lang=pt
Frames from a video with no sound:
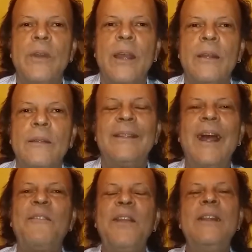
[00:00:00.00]
Né,
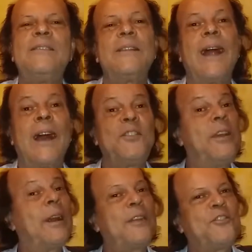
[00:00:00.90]
da felicidade
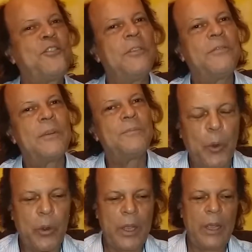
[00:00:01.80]
relativa.
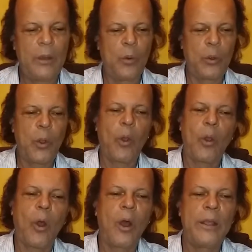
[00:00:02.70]
Porque o que
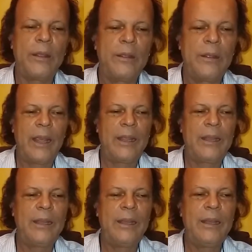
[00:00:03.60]
ocorre é
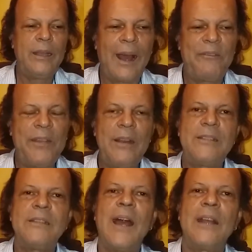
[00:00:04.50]
que a
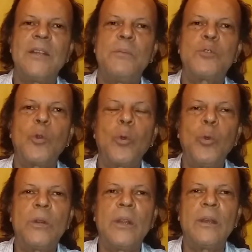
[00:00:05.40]
felicidade
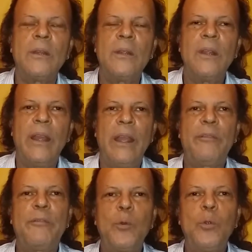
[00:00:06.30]
absoluta é
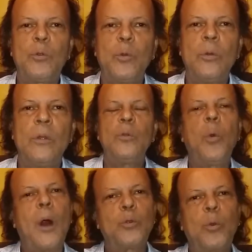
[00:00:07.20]
fruto
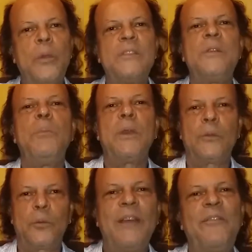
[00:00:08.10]
do
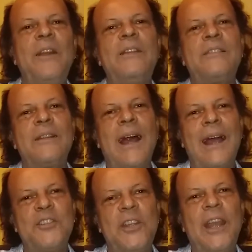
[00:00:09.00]
autoconhecimento. E a
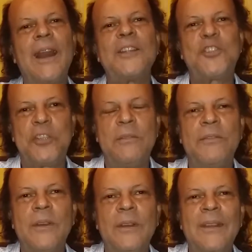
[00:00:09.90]
felicidade
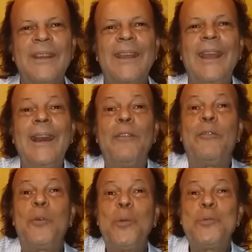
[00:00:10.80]
relativa, ela é
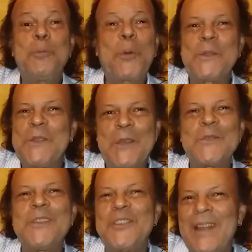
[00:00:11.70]
fruto de
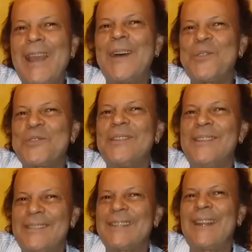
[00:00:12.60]
processos externos.
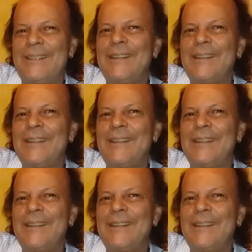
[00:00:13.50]
Você está